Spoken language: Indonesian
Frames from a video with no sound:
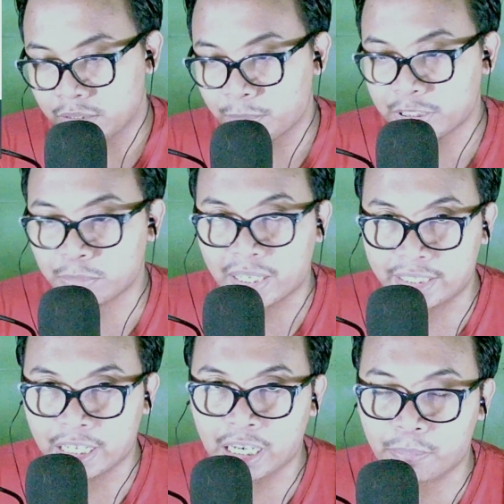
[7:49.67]
apa
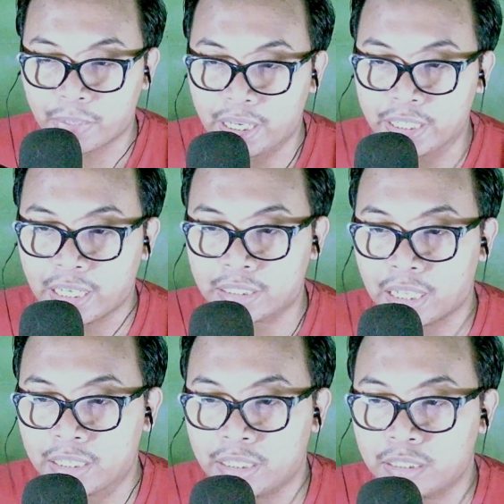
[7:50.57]
sebagian daripada
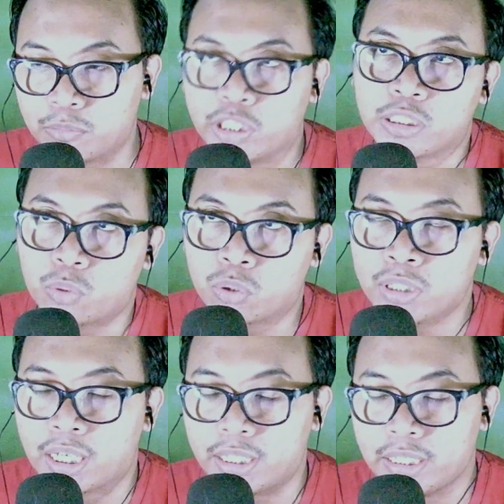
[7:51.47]
ingatannya, mungkin
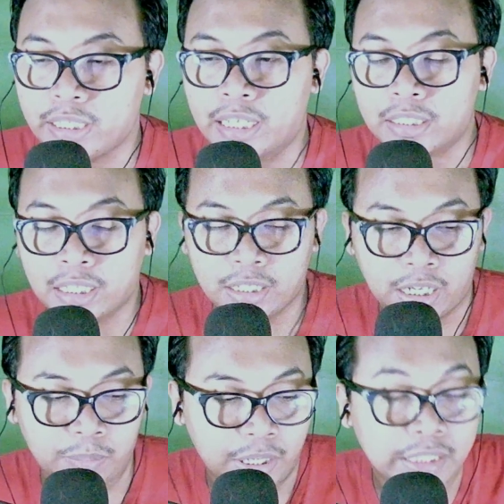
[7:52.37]
seluruhnya kali ya, ingatan
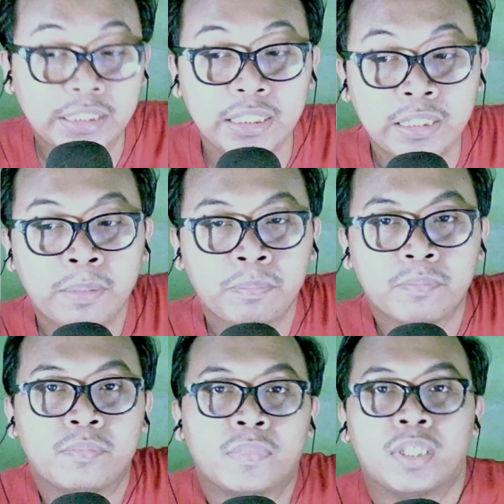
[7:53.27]
daripada si
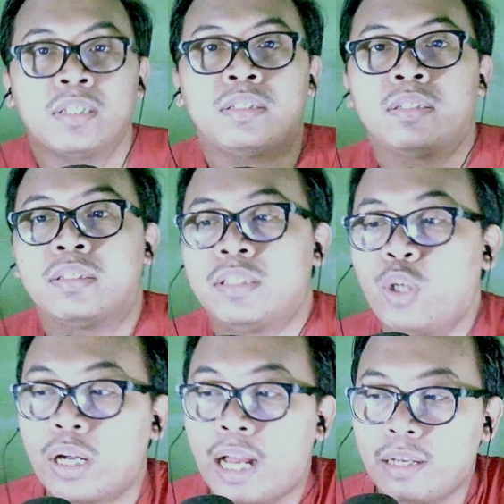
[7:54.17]

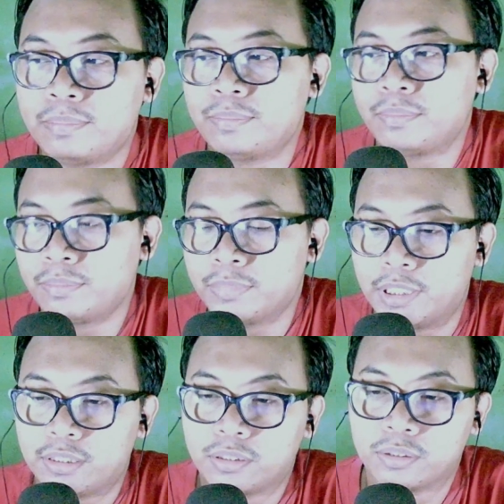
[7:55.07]
Yoka
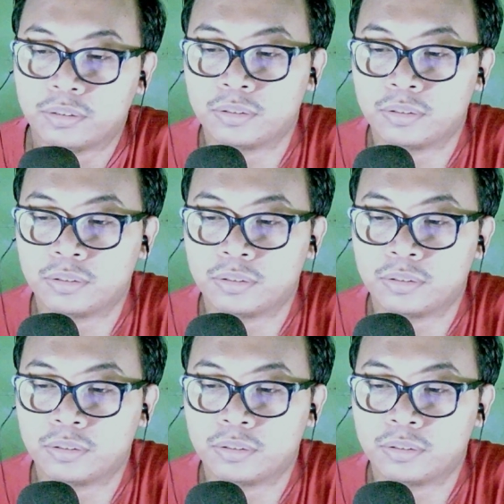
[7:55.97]
gitu.